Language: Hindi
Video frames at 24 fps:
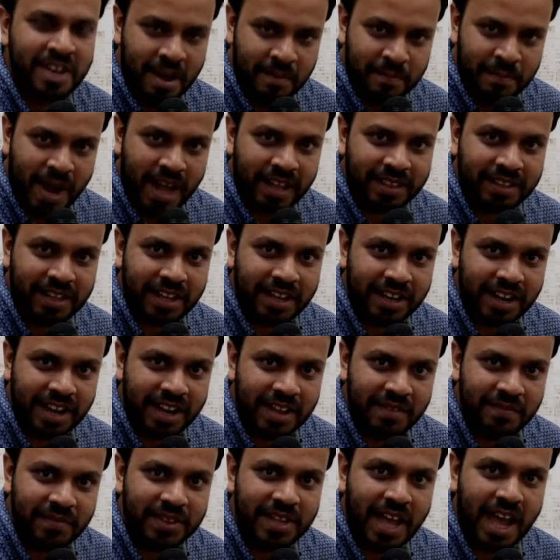हम बात कर रहे
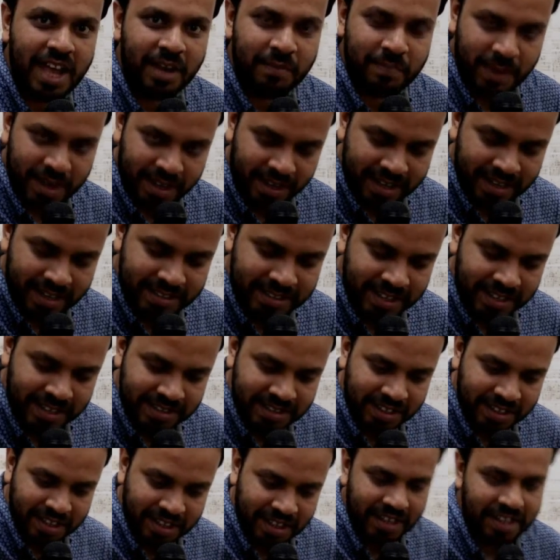हैं विधायक पंकज सिंह
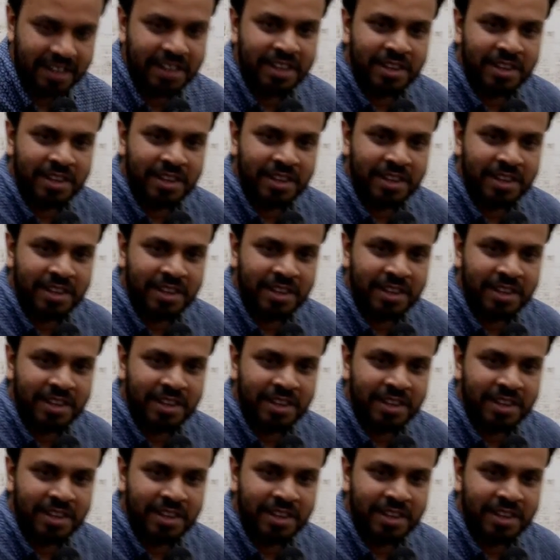जी की